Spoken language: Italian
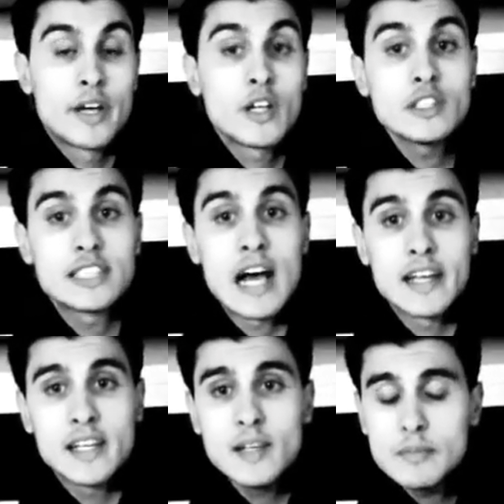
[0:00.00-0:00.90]
Robert
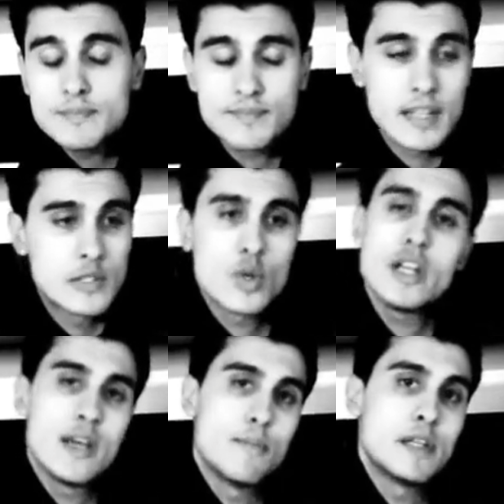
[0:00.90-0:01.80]
Kiyosaki, nei
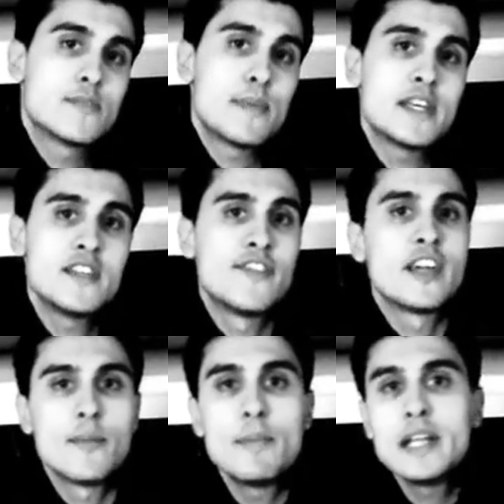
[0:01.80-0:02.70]
suoi libri,
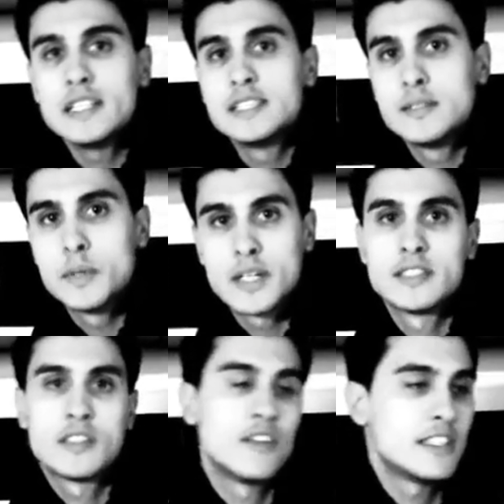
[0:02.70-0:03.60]
specifica
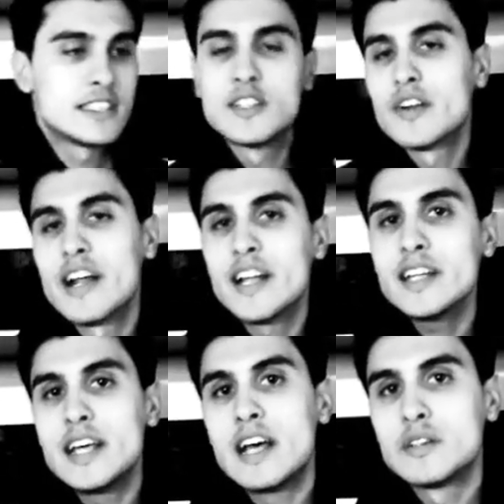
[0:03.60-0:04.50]
benissimo che se dovesse
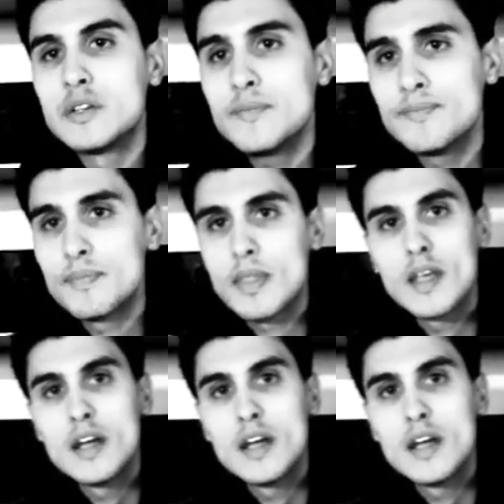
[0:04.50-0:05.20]
tornare indietro,